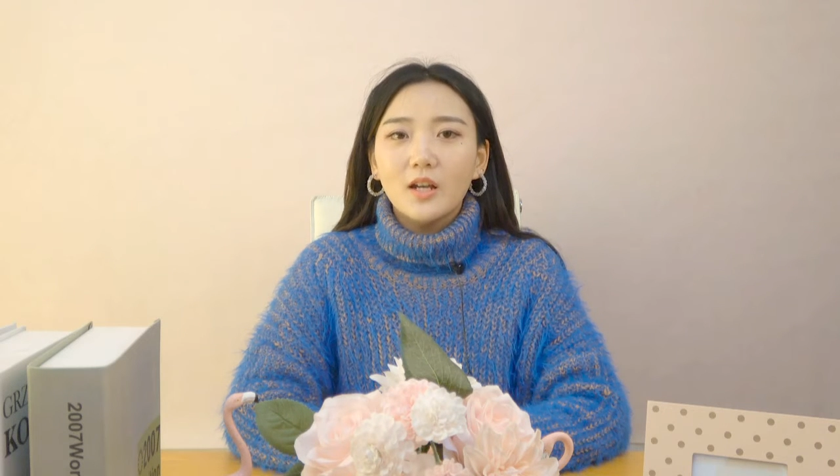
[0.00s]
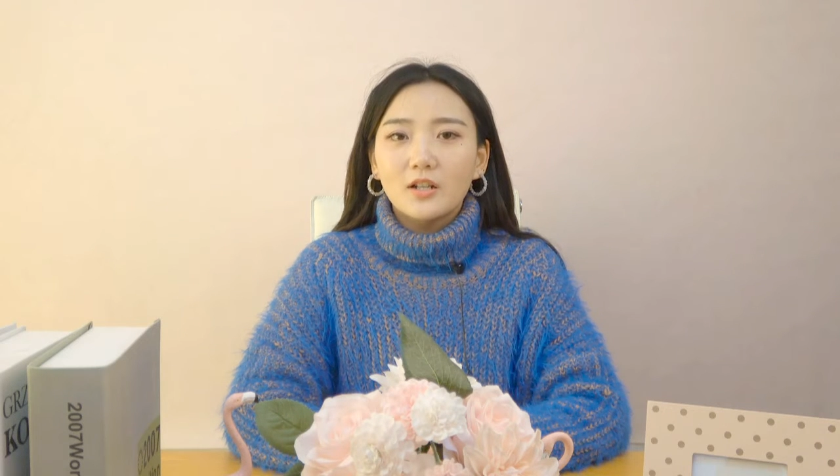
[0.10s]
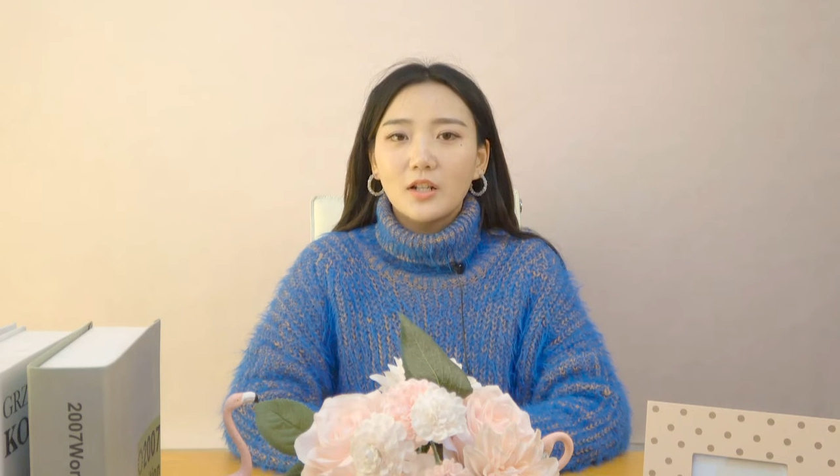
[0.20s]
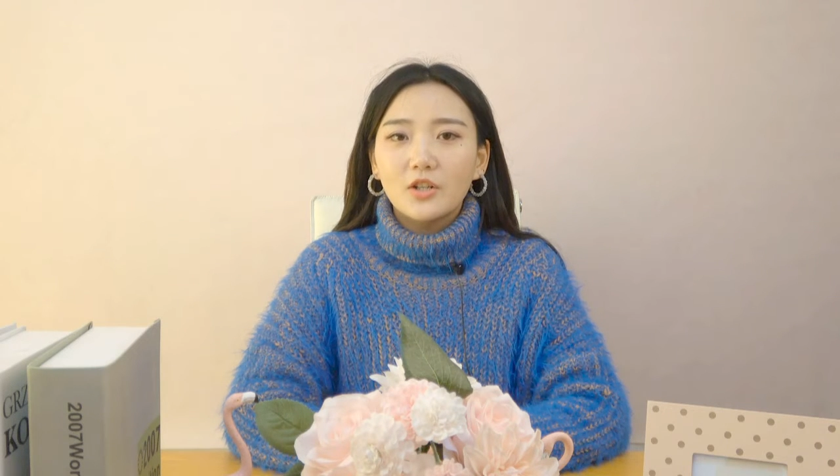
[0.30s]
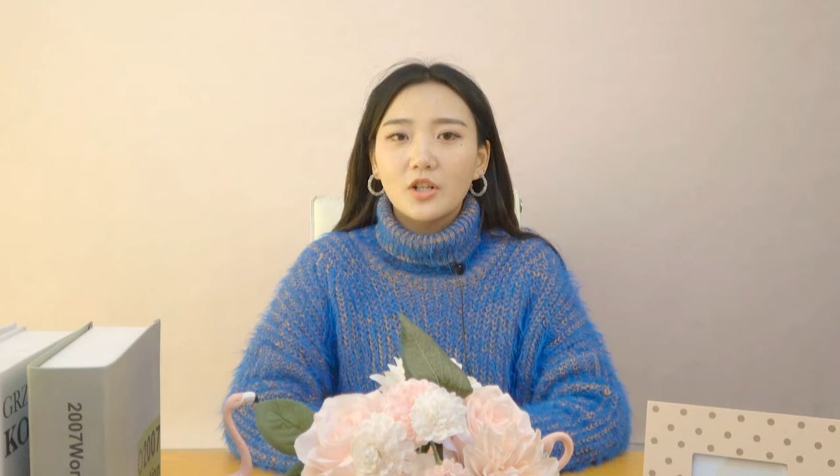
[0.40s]

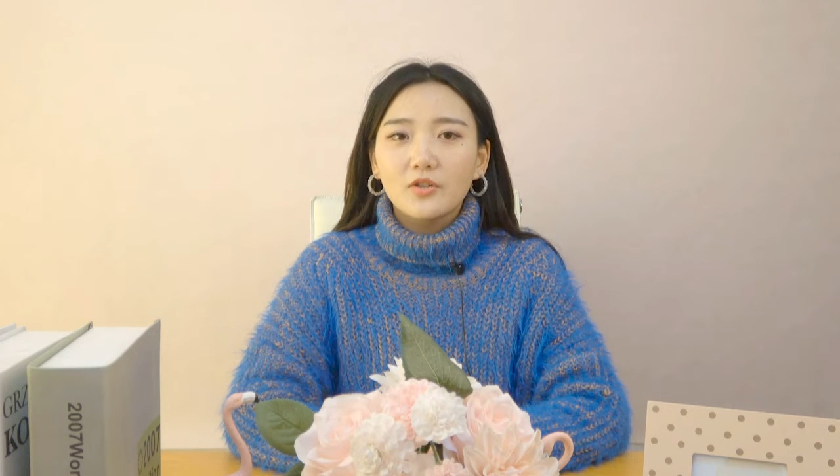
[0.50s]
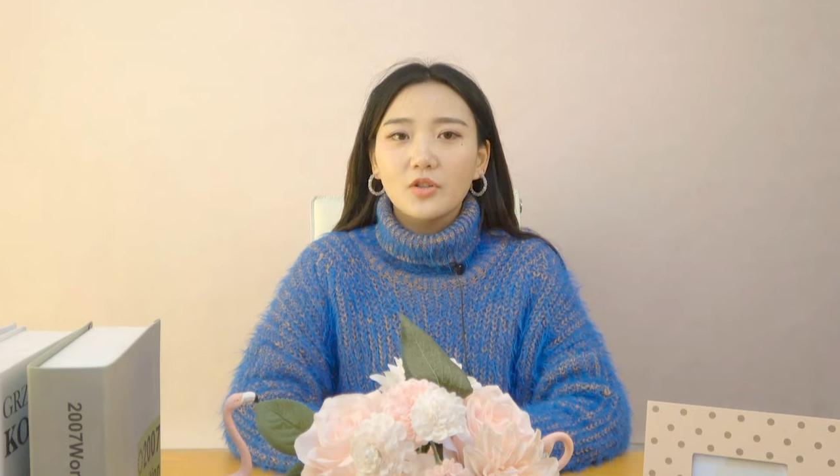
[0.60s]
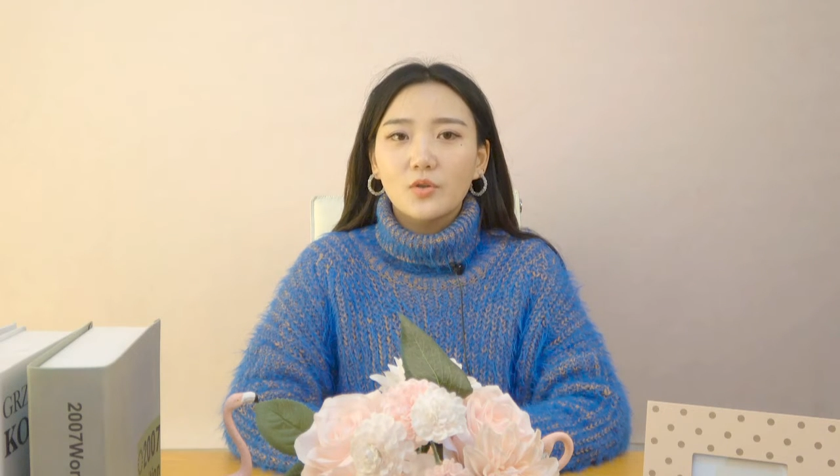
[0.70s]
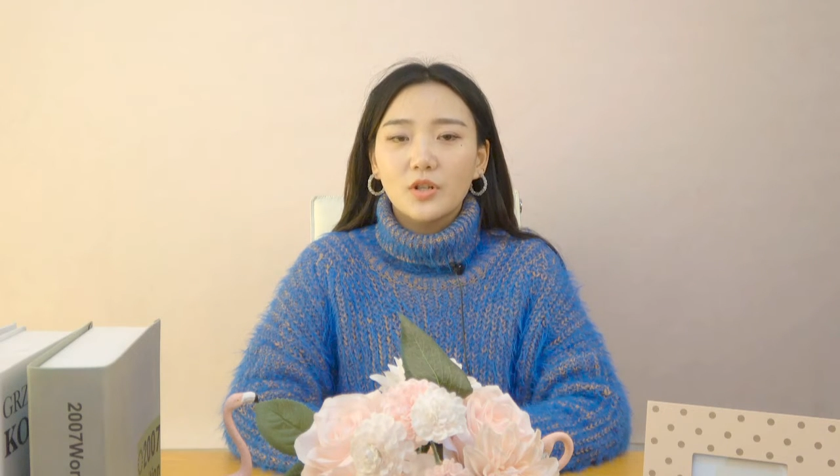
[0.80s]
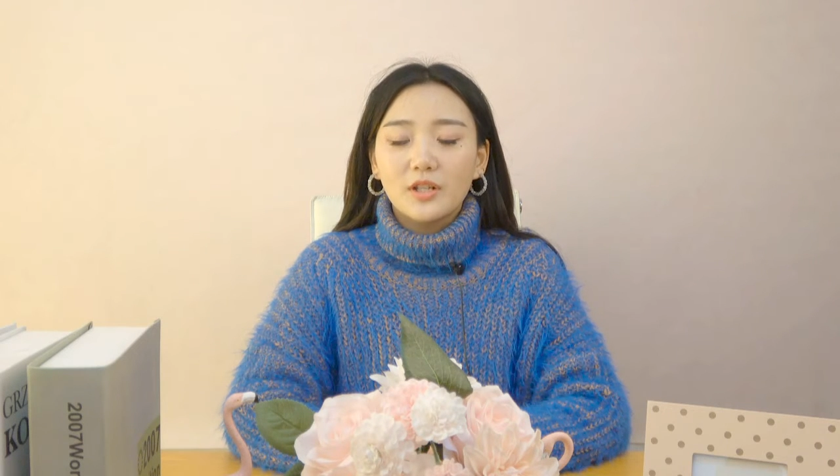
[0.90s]
人生
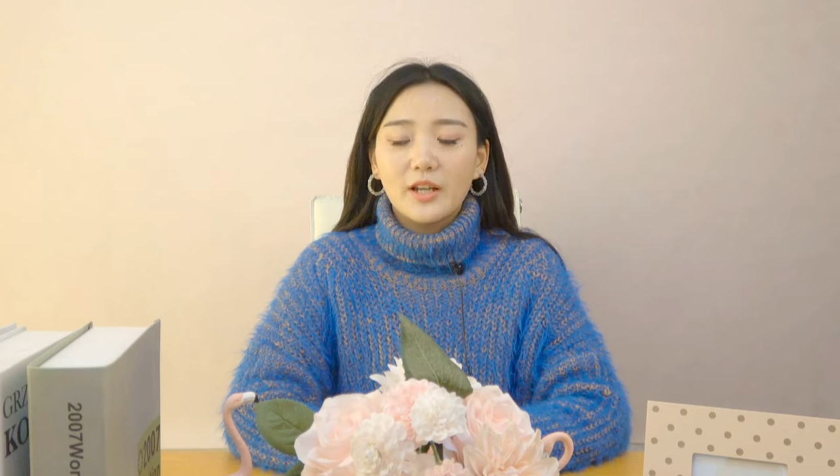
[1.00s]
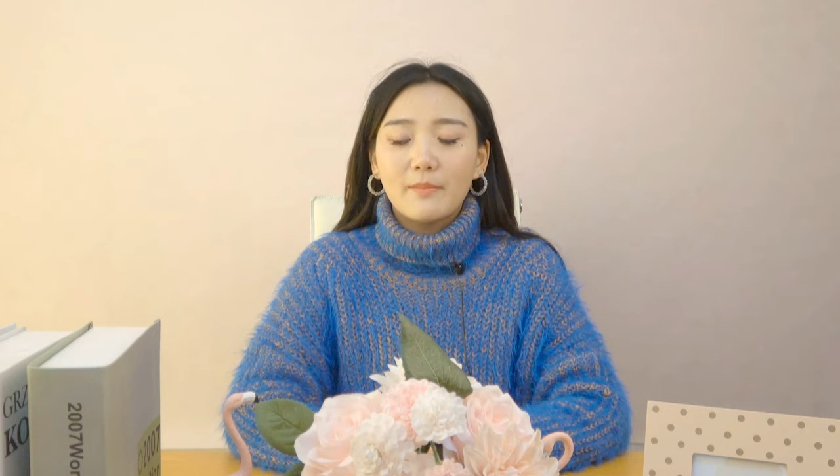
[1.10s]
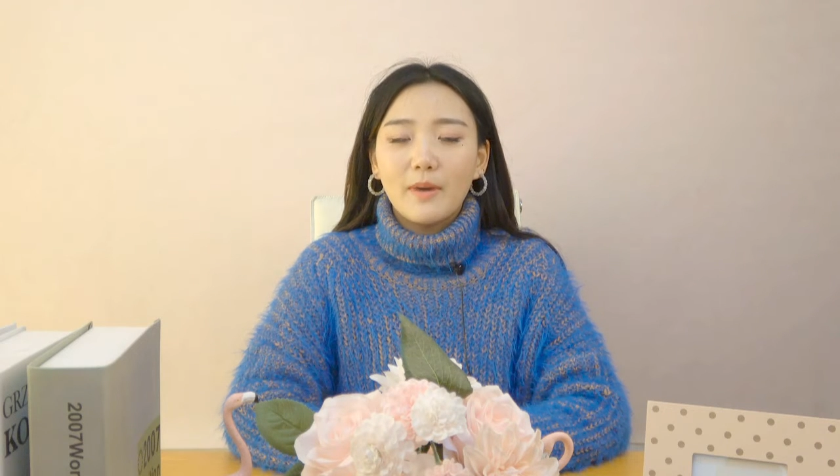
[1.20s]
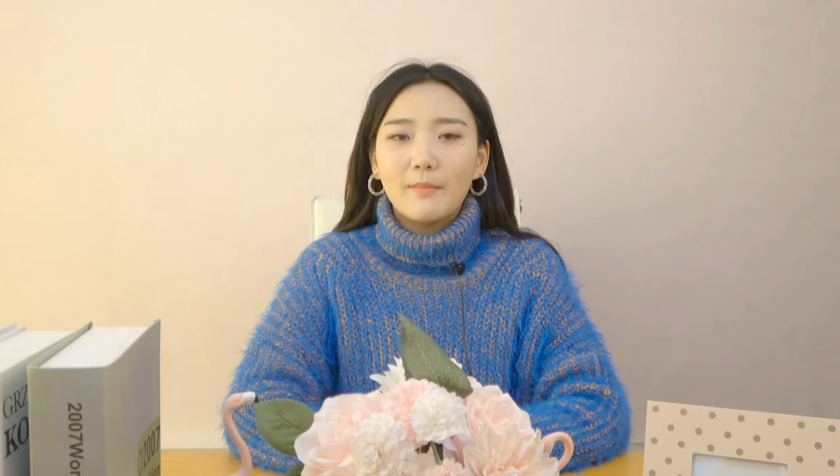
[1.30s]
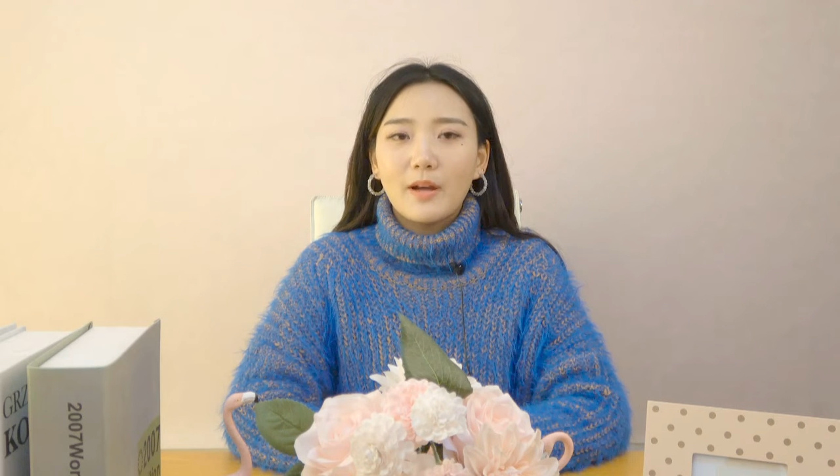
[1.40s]
就是这
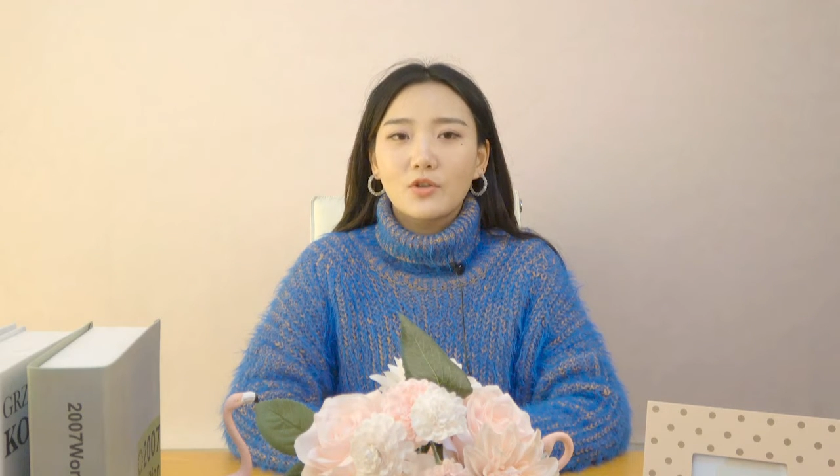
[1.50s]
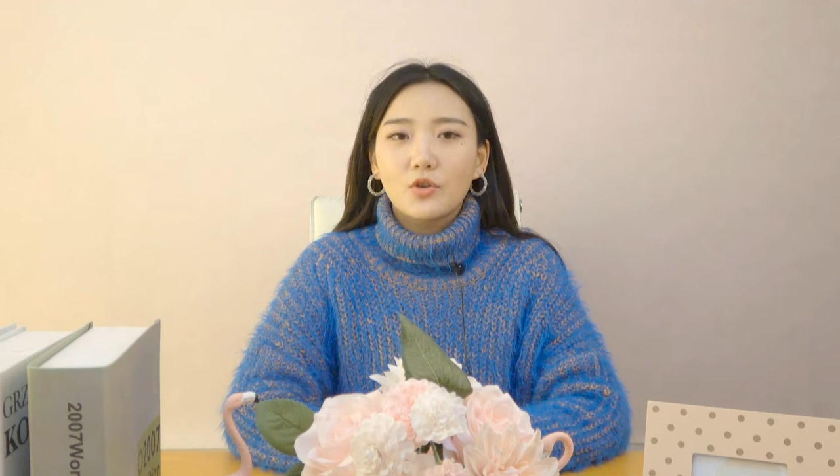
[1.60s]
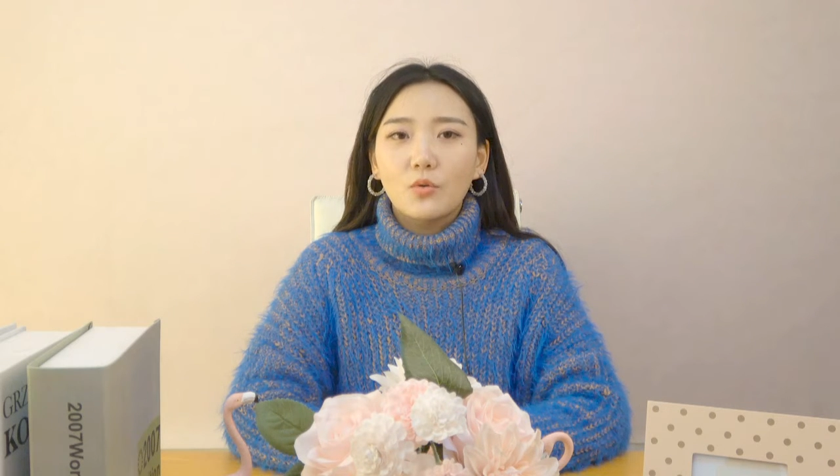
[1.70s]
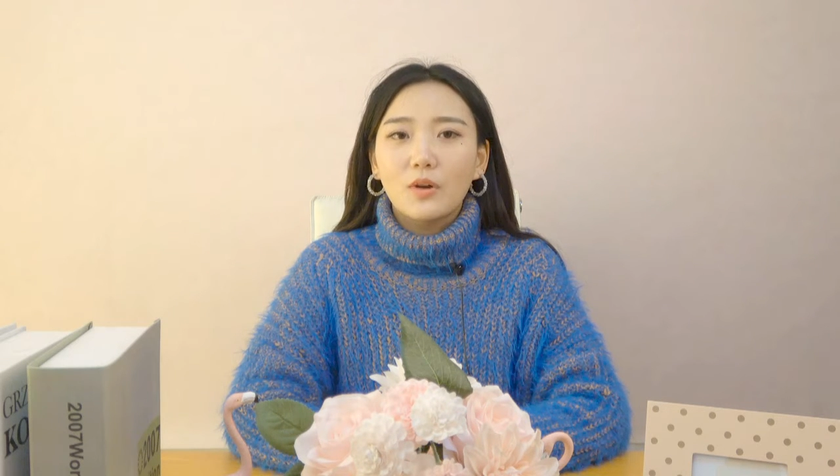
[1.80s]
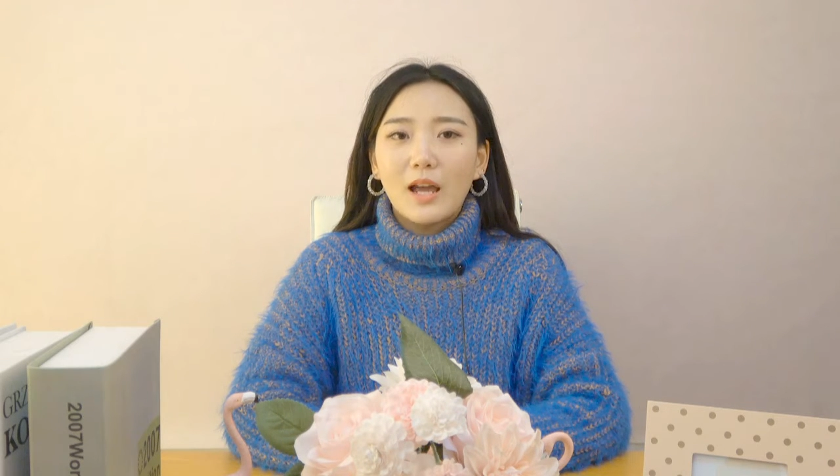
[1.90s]
样慢慢
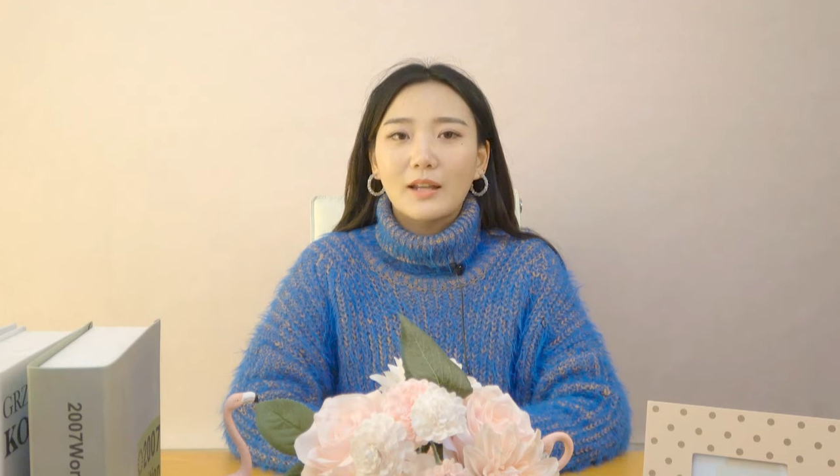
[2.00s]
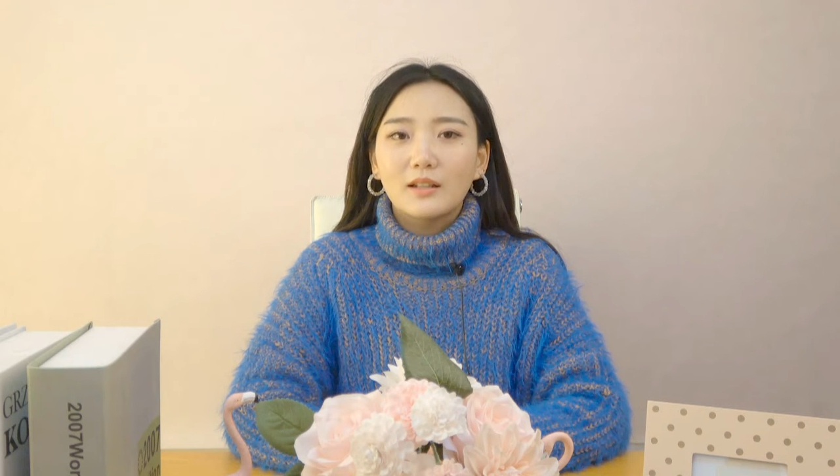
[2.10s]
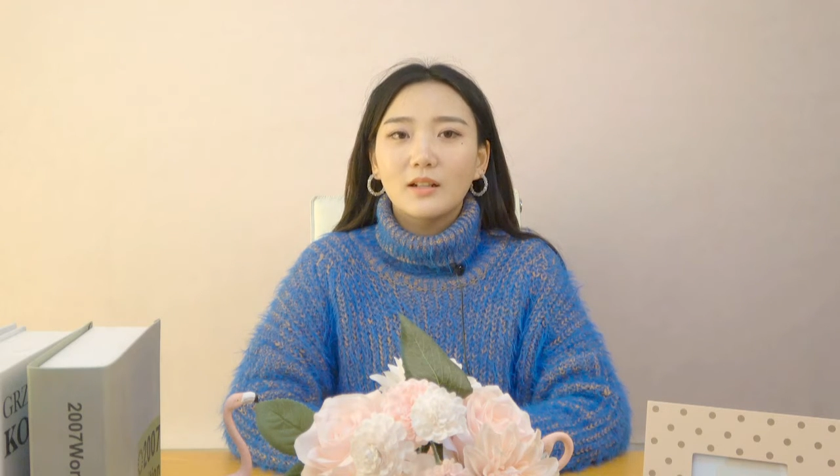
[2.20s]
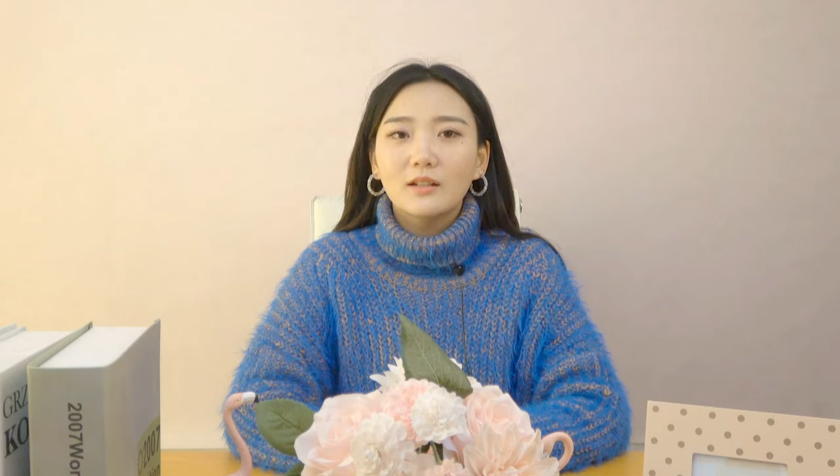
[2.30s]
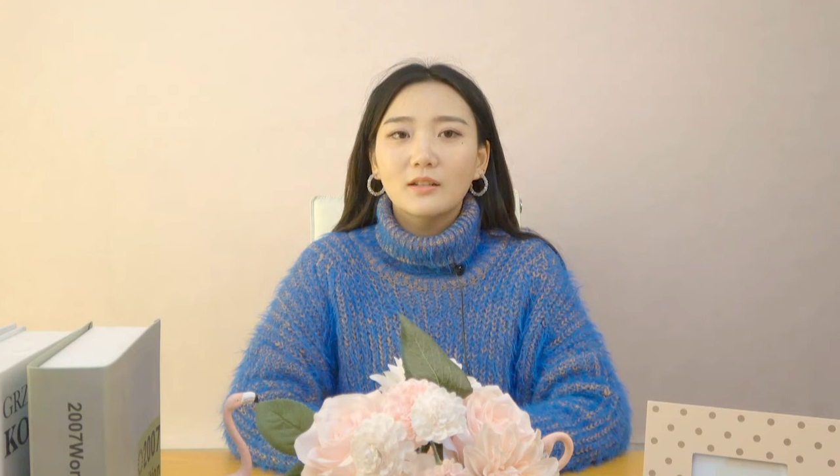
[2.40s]
走过来的。